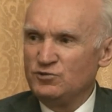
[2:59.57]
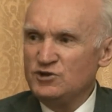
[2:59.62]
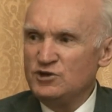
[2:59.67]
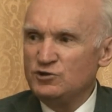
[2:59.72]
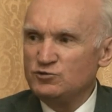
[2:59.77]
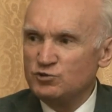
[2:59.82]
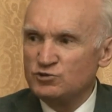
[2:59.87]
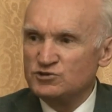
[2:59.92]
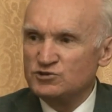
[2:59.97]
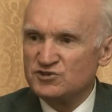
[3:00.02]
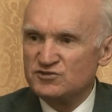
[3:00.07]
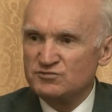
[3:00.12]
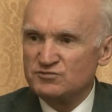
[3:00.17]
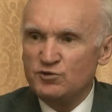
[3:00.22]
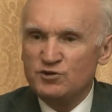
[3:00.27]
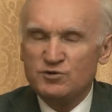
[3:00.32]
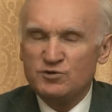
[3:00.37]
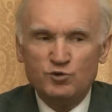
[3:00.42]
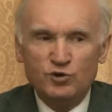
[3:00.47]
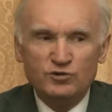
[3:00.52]
Но никто же
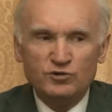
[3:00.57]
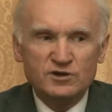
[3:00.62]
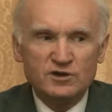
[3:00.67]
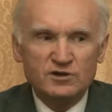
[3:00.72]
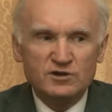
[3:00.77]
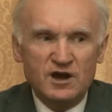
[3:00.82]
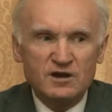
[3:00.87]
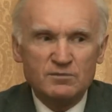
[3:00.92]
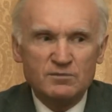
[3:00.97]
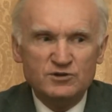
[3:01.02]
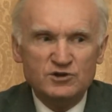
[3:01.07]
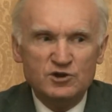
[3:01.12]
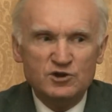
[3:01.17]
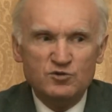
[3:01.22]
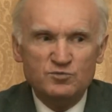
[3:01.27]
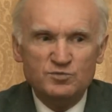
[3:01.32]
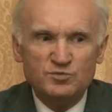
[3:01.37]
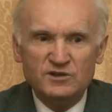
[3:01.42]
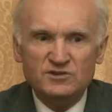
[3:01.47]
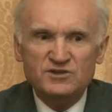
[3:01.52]
своего ребенка, как бы не
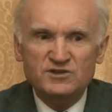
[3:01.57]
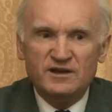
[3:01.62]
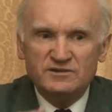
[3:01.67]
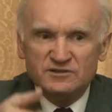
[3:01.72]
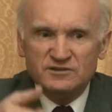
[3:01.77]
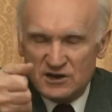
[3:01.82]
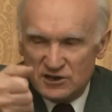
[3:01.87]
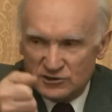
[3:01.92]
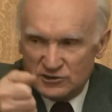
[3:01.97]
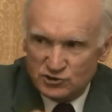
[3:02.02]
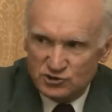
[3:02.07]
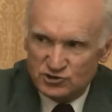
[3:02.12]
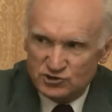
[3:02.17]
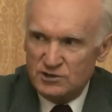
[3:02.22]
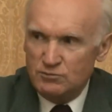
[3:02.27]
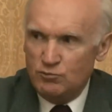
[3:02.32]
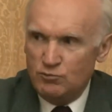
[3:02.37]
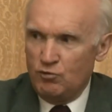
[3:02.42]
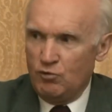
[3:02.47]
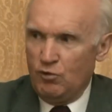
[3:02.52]
любил, не отрежет
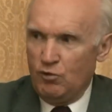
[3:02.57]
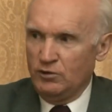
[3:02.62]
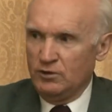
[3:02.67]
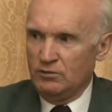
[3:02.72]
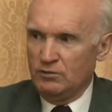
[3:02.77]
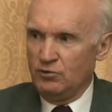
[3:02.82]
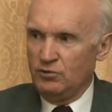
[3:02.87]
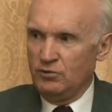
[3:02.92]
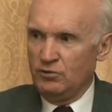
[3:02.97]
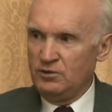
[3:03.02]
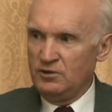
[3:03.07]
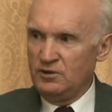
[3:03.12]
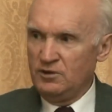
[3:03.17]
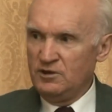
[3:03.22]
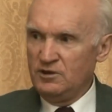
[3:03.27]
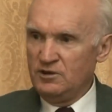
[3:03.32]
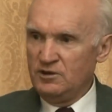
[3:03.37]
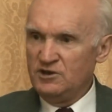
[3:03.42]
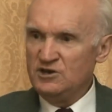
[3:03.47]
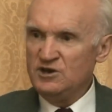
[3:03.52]
же ему голову
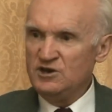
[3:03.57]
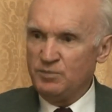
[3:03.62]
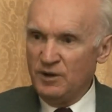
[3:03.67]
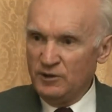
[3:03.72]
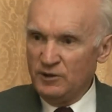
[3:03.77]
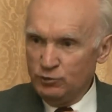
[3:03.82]
и не